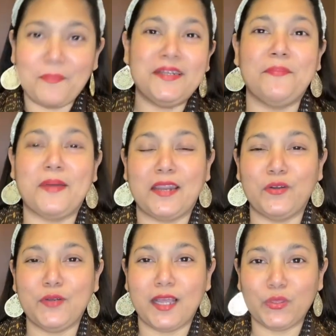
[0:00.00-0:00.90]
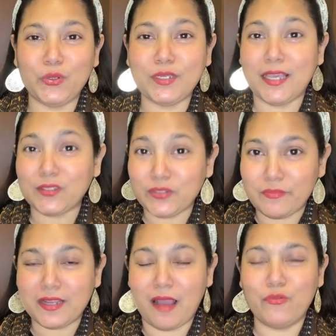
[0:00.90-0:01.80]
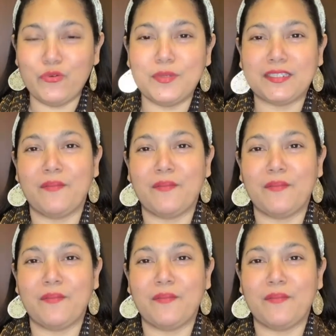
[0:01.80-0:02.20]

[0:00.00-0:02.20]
para donatur yang sudah bergabung bersama